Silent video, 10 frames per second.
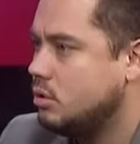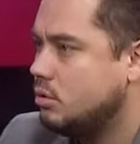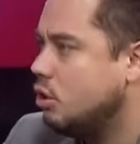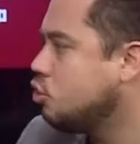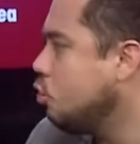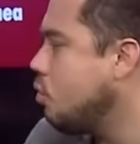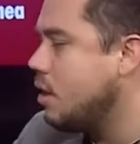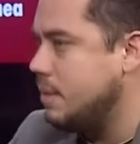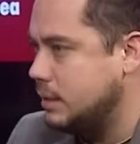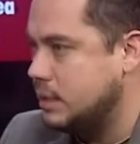Ocho, nueve
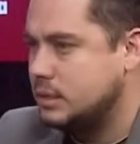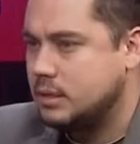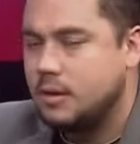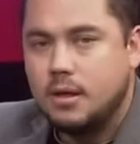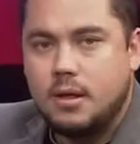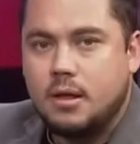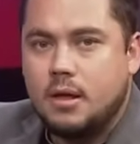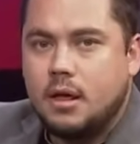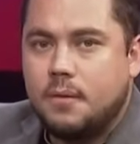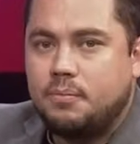meses.
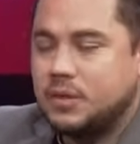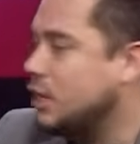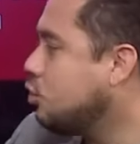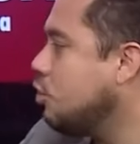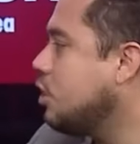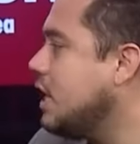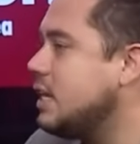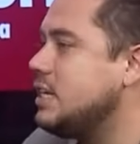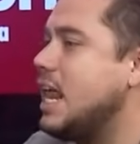Eso no quiere decir,